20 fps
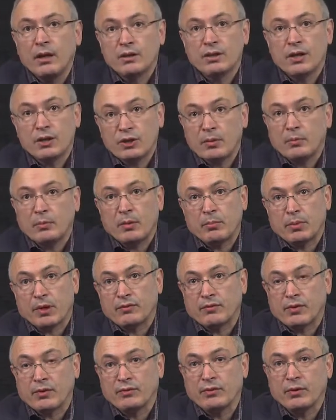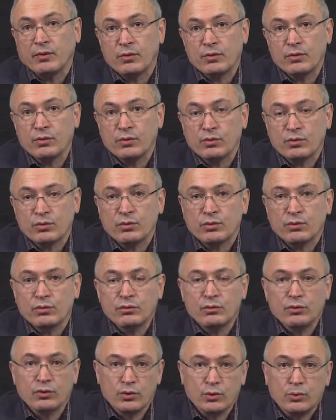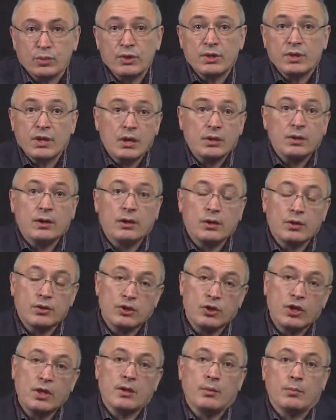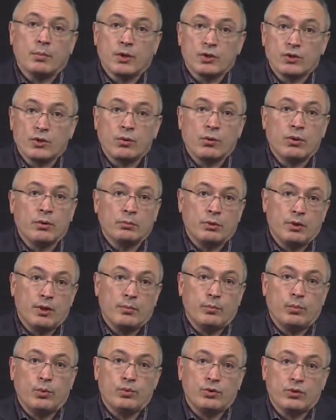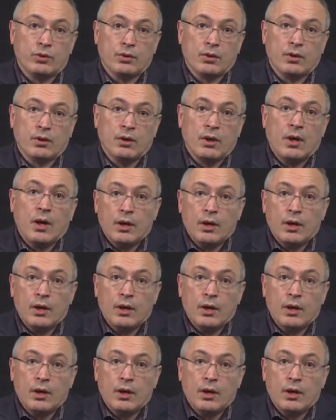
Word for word: Зачем поправки в Конституцию? чтобы снять ограничения по срокам для Путина.